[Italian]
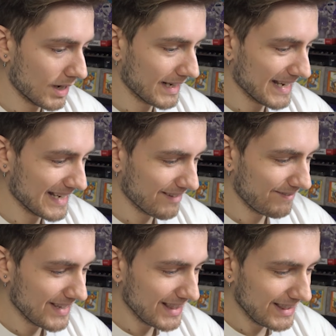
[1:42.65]
qualche
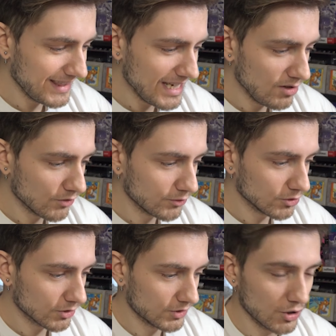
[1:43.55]
graffittino
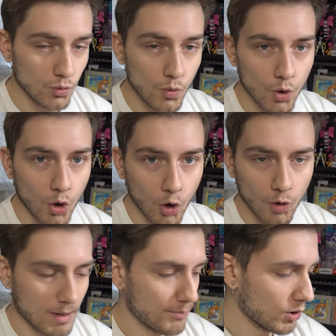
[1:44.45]
forse
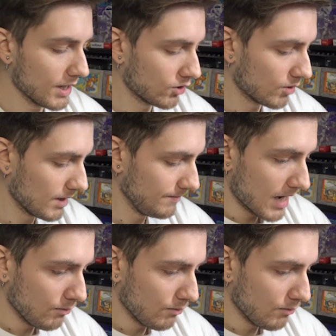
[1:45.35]
sull'olo ma poca roba,